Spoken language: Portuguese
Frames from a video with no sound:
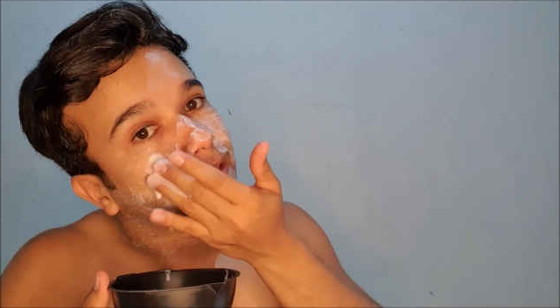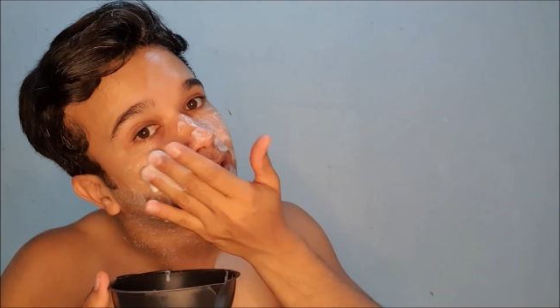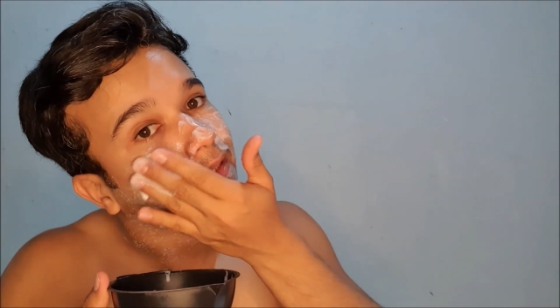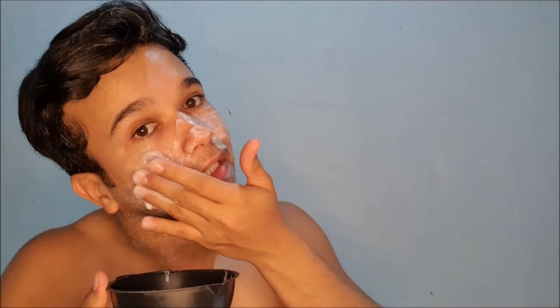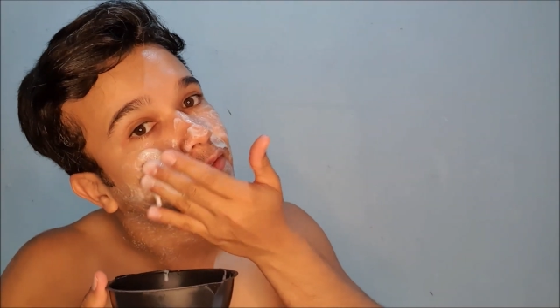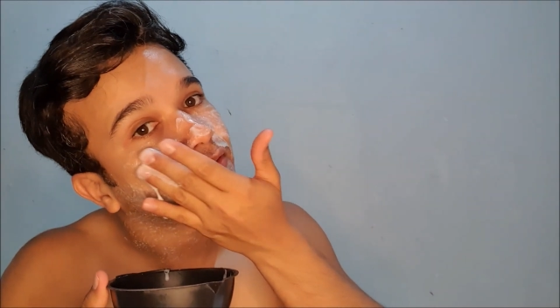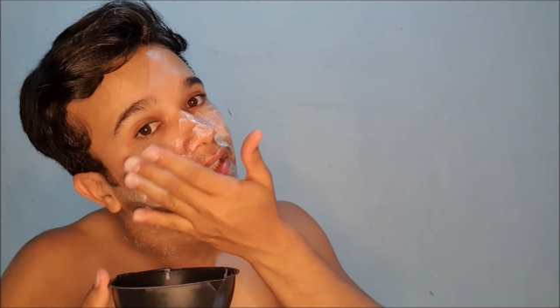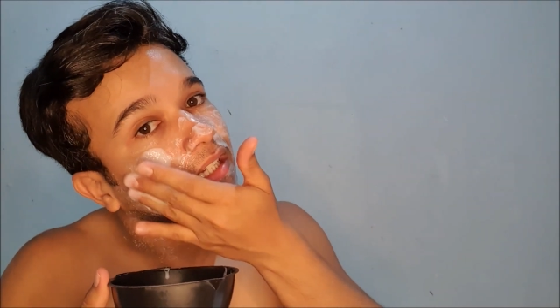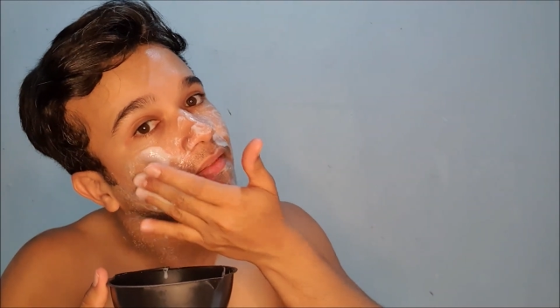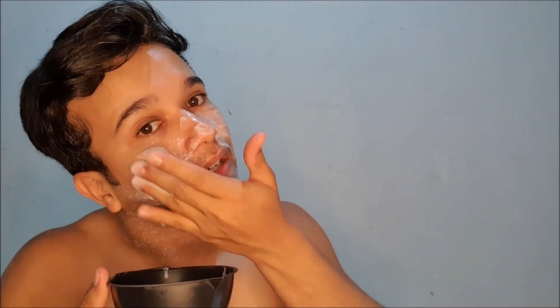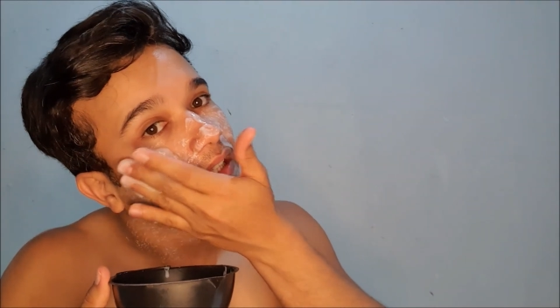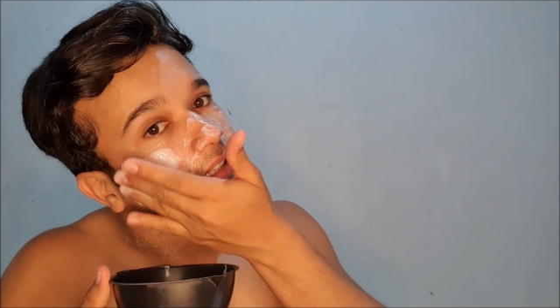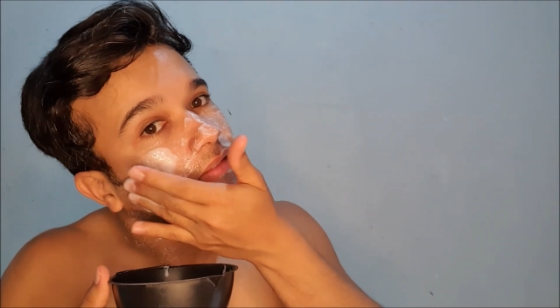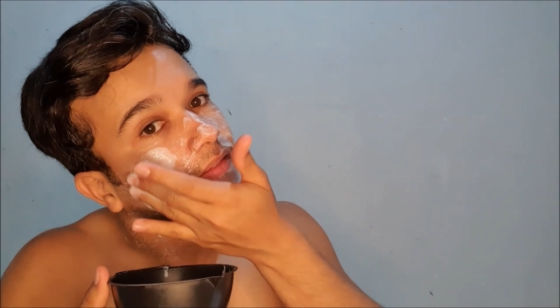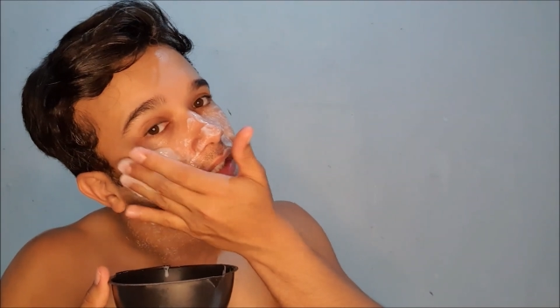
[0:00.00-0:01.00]
tem que ter um
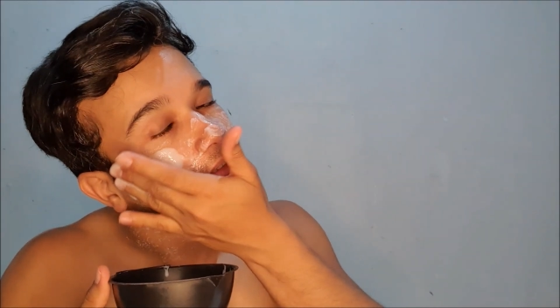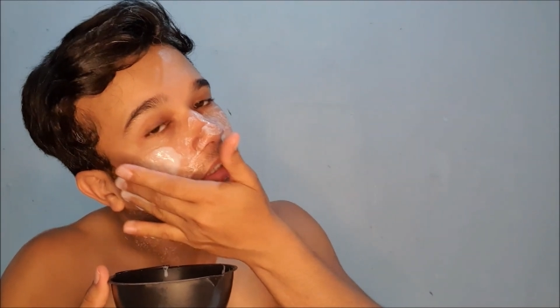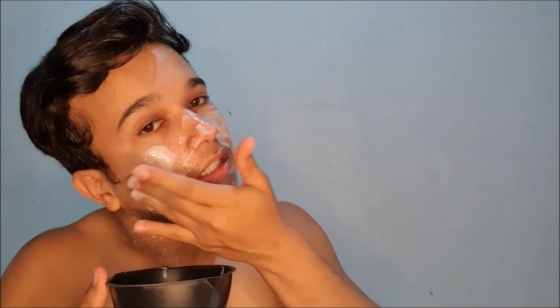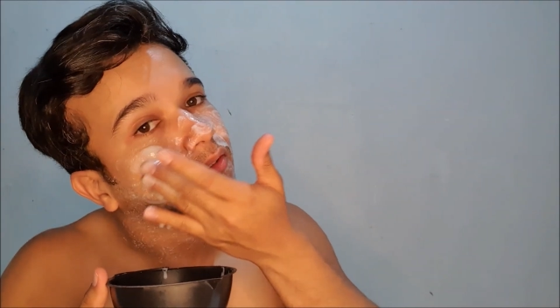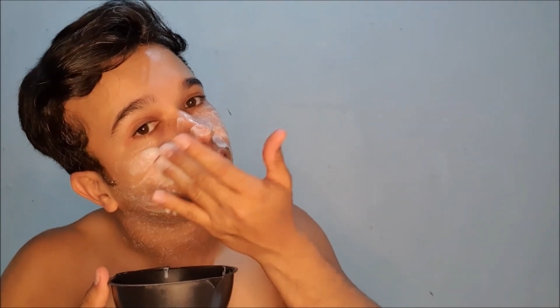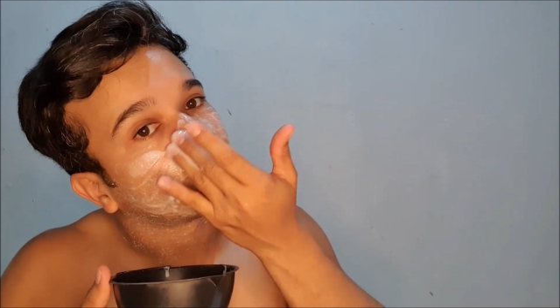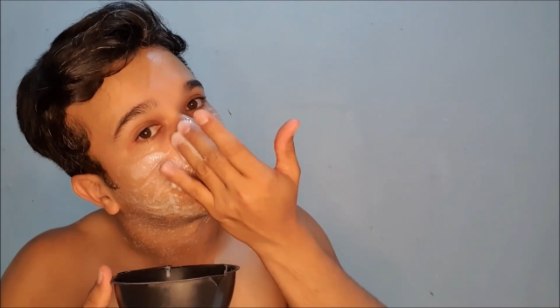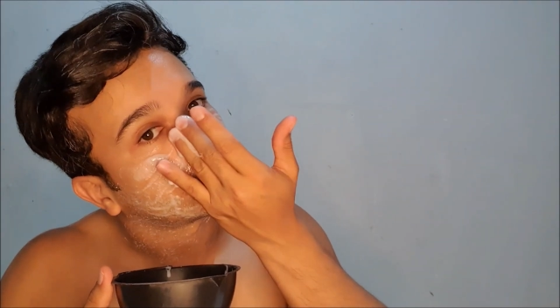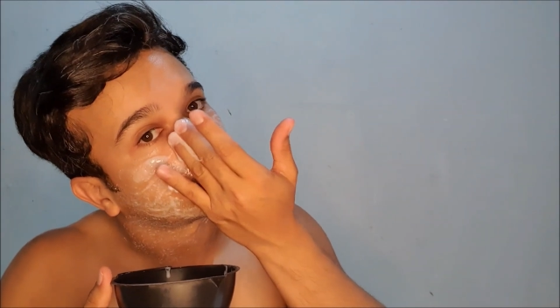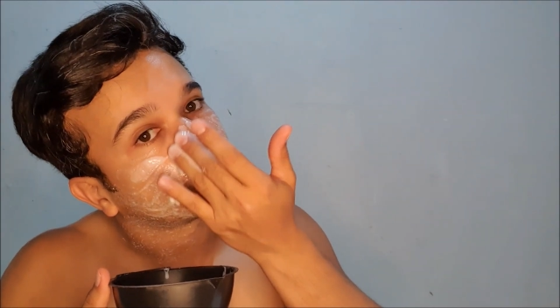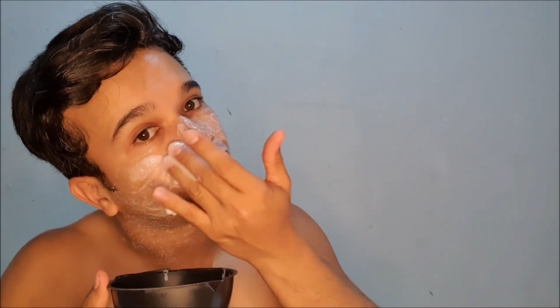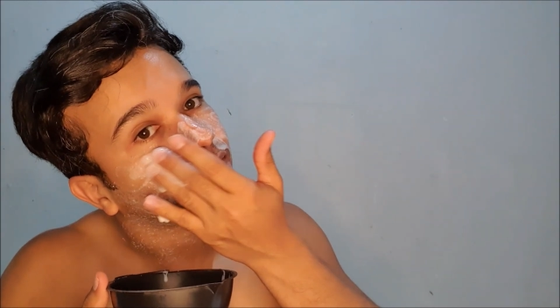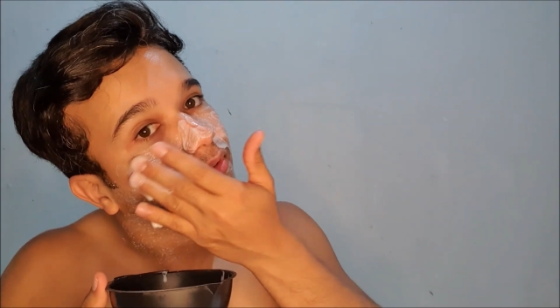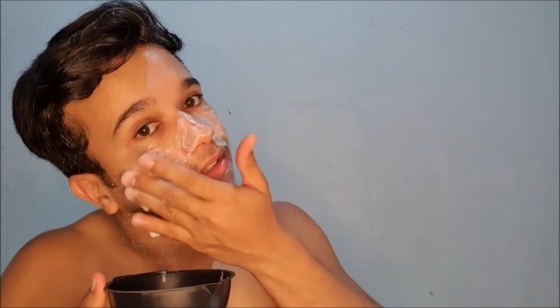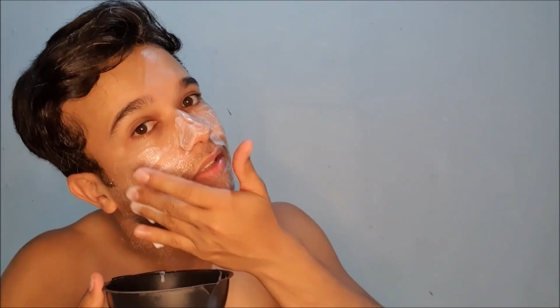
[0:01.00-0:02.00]
intervalo de 24 horas
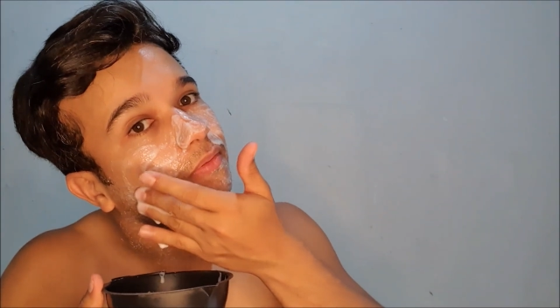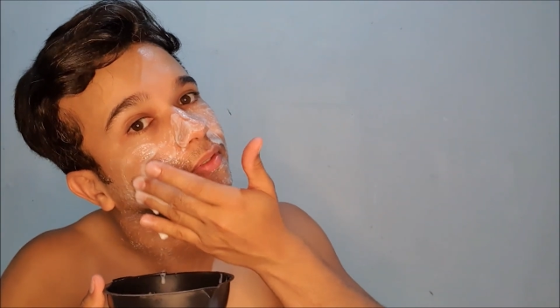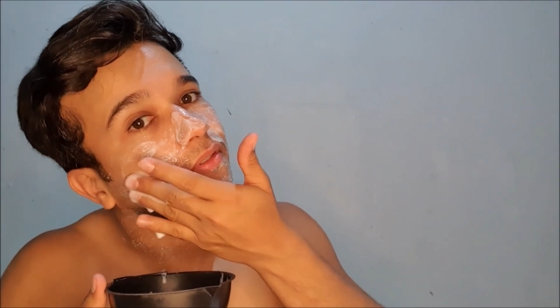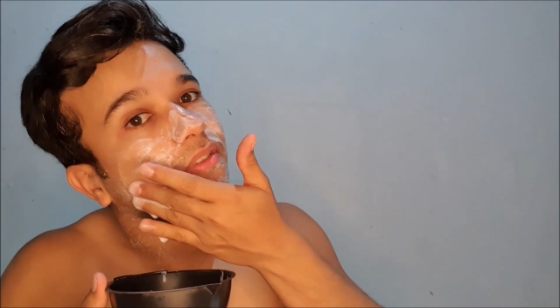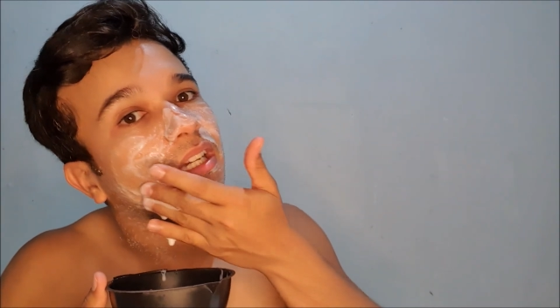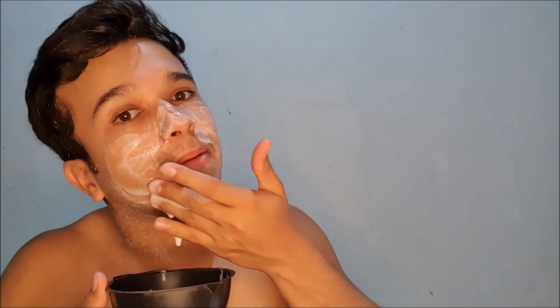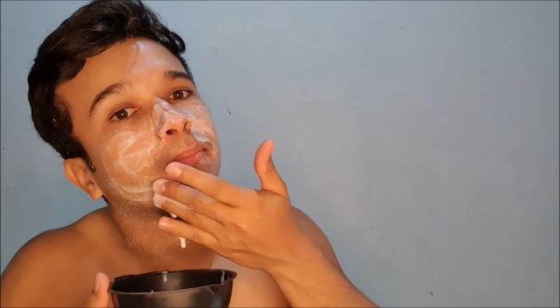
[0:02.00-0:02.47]
quando você for usar.